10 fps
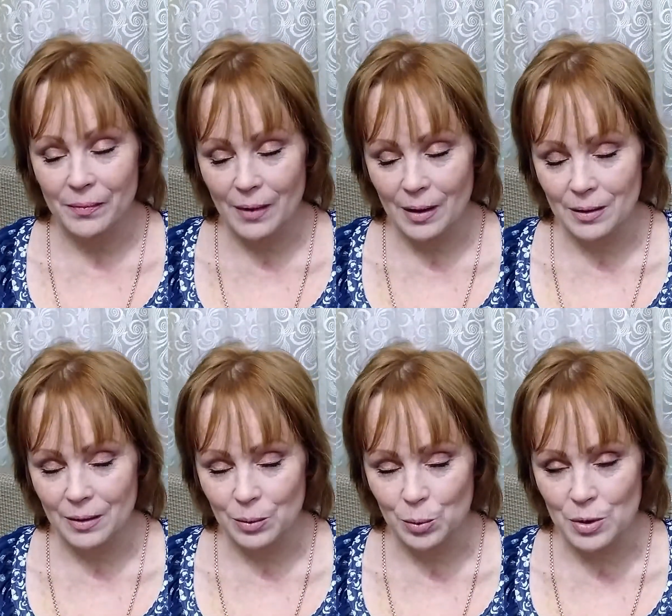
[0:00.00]

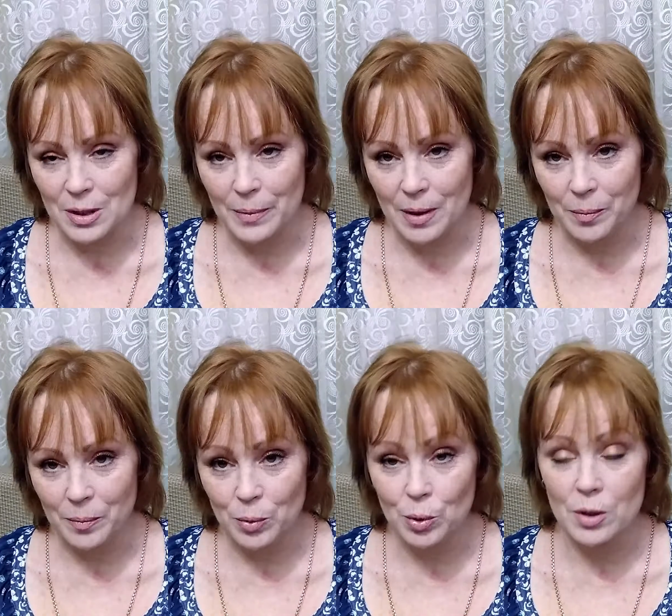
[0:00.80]
ну, сама
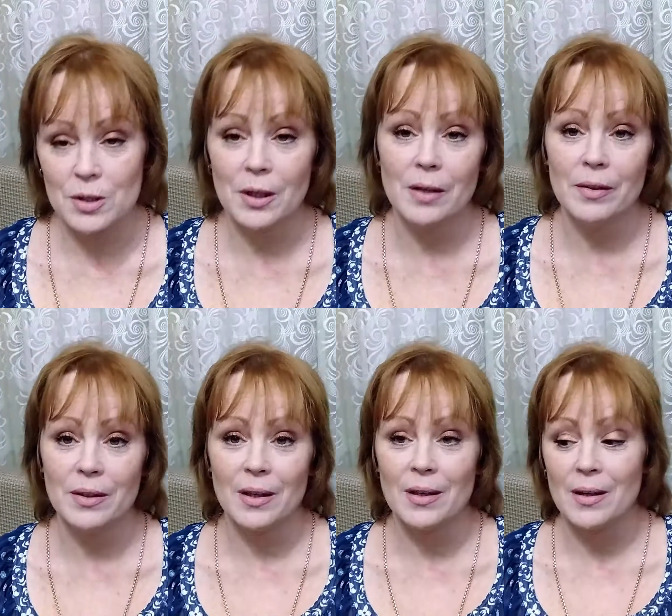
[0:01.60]
буду
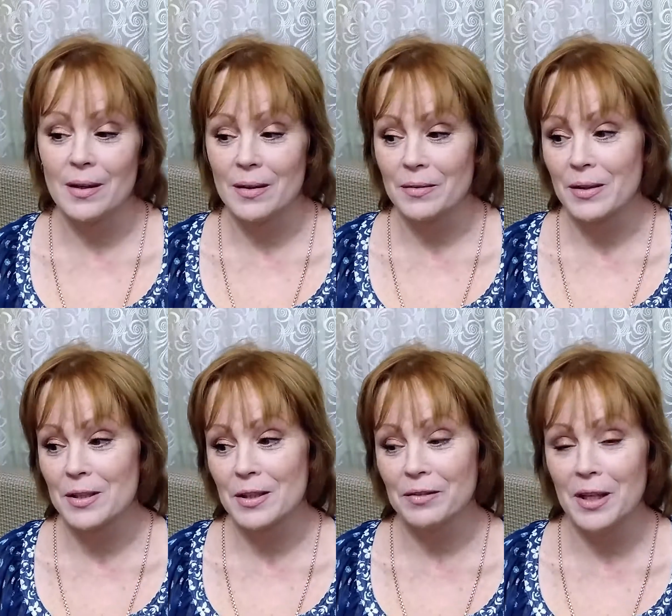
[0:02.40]
раздаривать, а
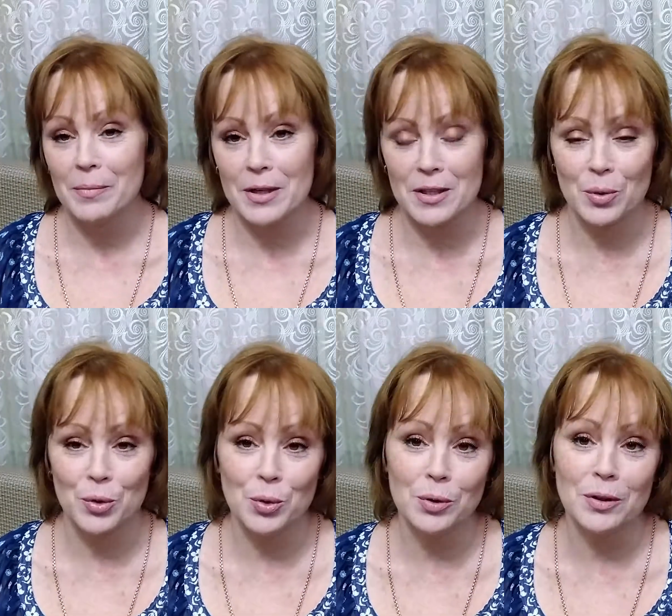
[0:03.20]
основная масса
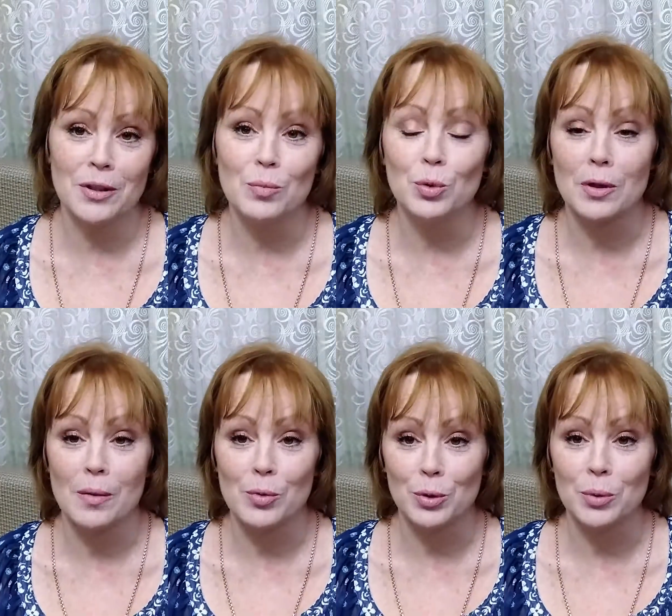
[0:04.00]
уйдет к нему на
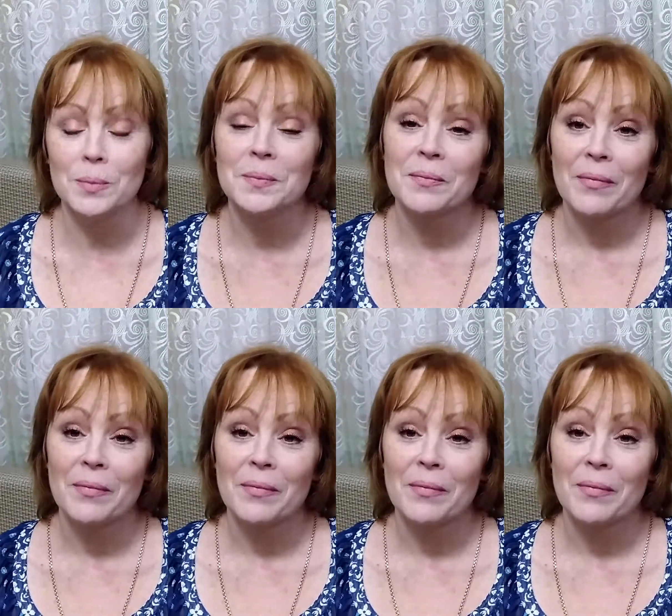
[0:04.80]
работу.